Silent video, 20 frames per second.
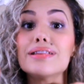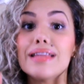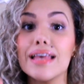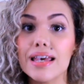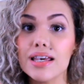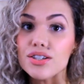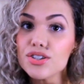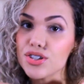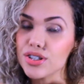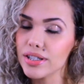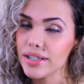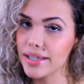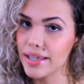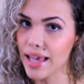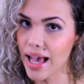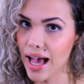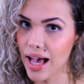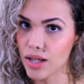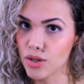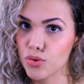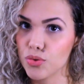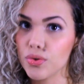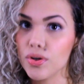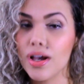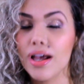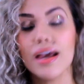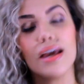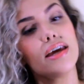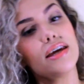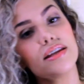desligado
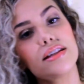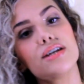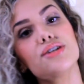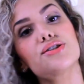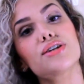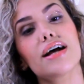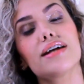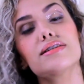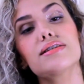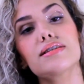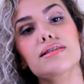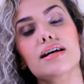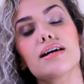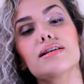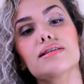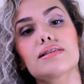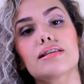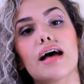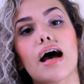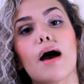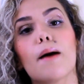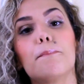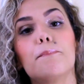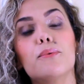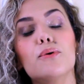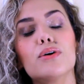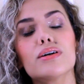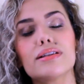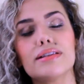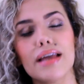e deixar descansar
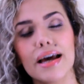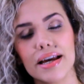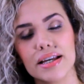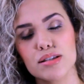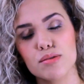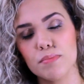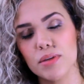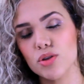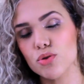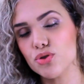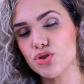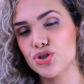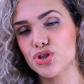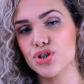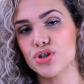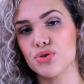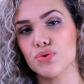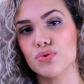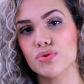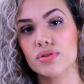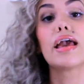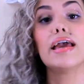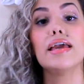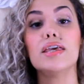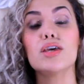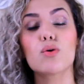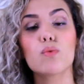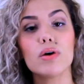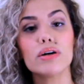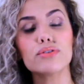por 10 minutinhos.
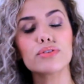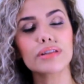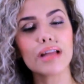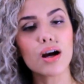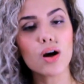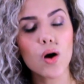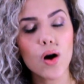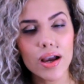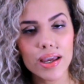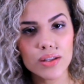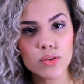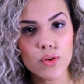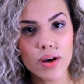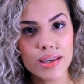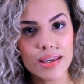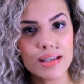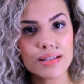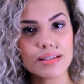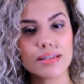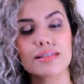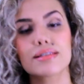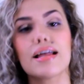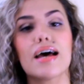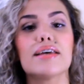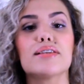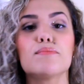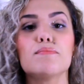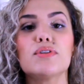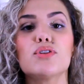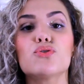Enquanto tá correndo aí esses
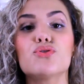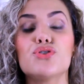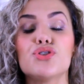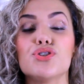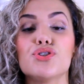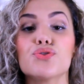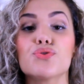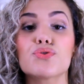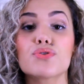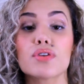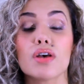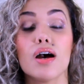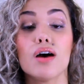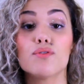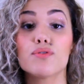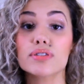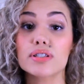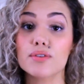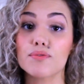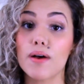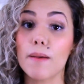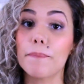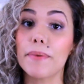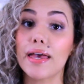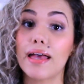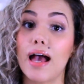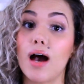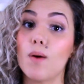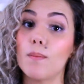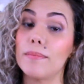10 minutinhos, você vai
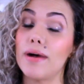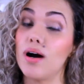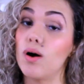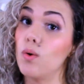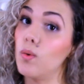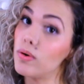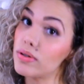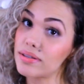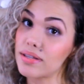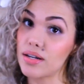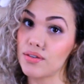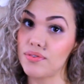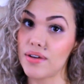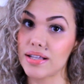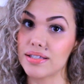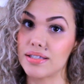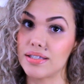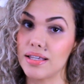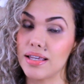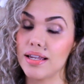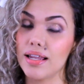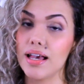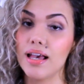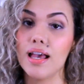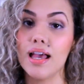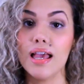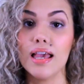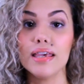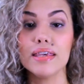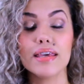pegar uma outra vasilha
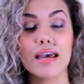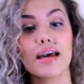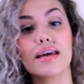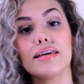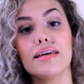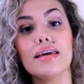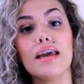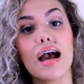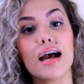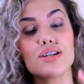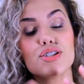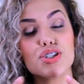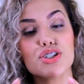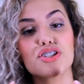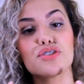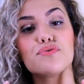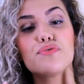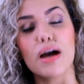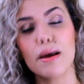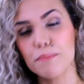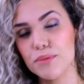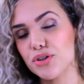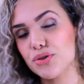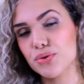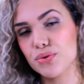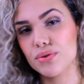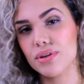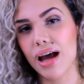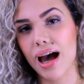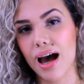e aí a gente vai
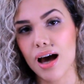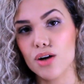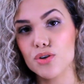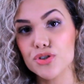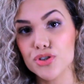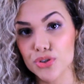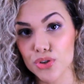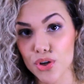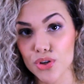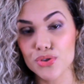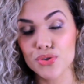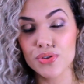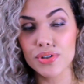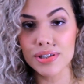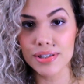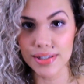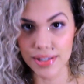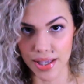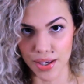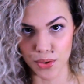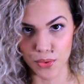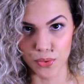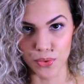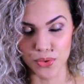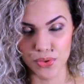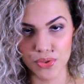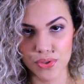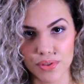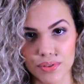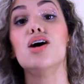misturar os nossos
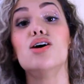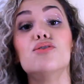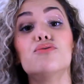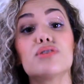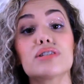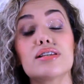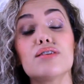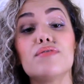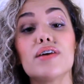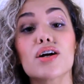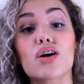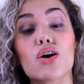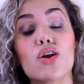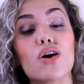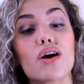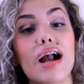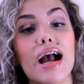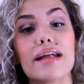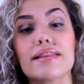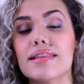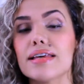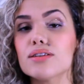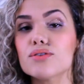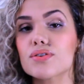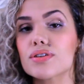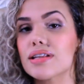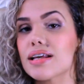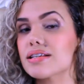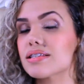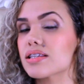secos. Você vai colocar
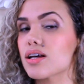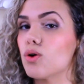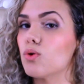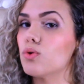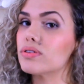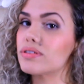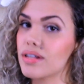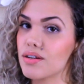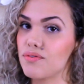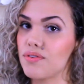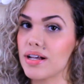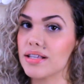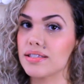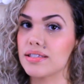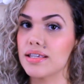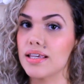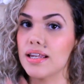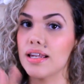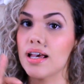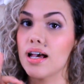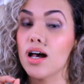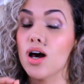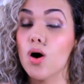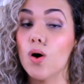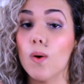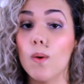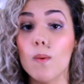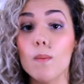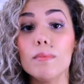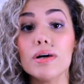dentro dessa outra vasilha
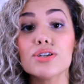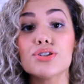uma